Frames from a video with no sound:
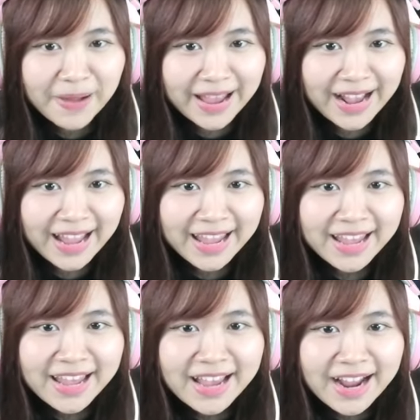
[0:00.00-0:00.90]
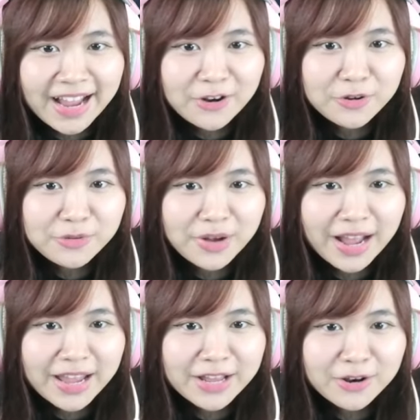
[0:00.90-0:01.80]
ไปไงใครรู้ใค
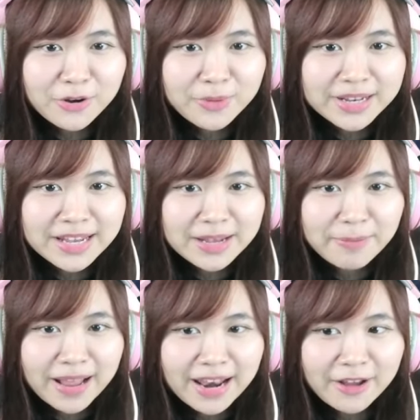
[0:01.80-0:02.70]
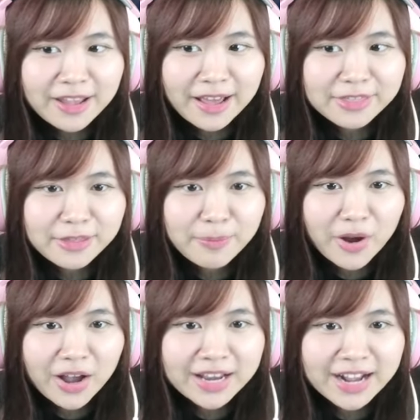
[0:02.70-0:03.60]
รรู้วิธีไปแล้วอย่าสป
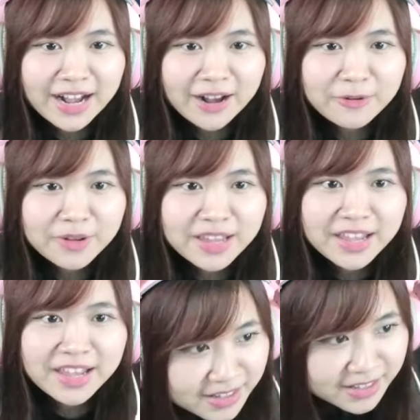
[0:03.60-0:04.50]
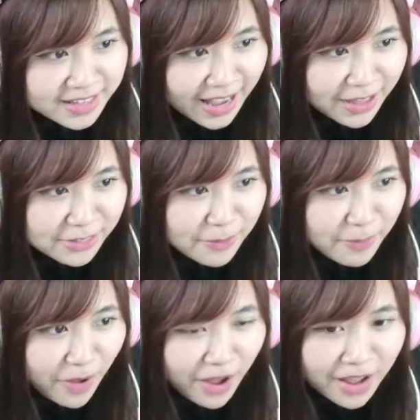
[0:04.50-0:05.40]
อยนะคะอุยอย่าส
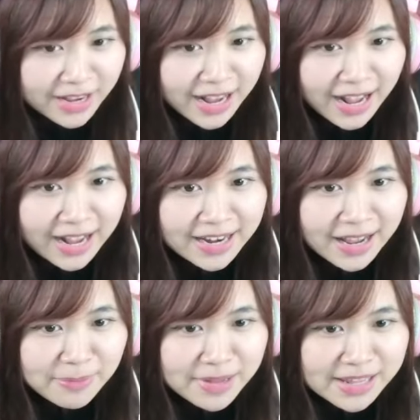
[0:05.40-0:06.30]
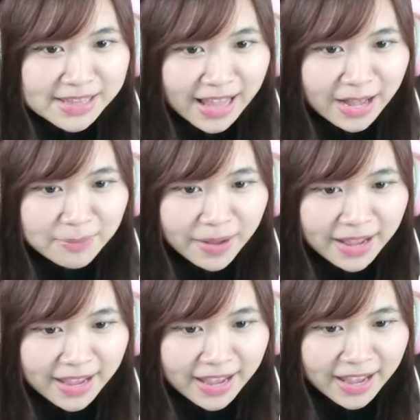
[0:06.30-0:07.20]
ปอยการให้พี่ดิต้าไป
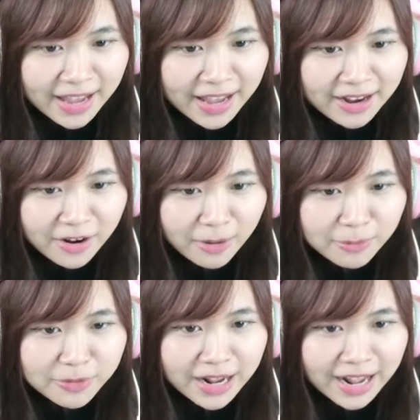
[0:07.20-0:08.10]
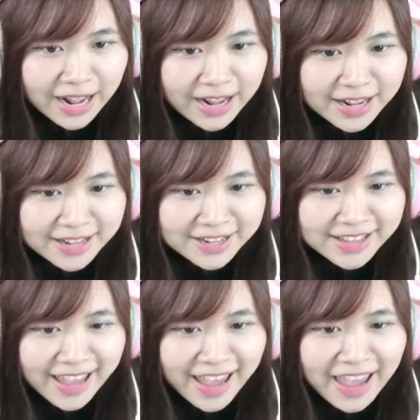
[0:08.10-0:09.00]
เองขอบคุณค่ะ
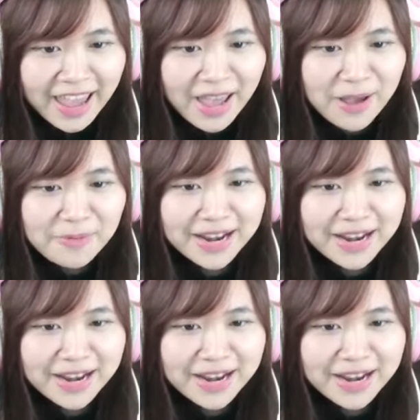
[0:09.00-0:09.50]
เย้มา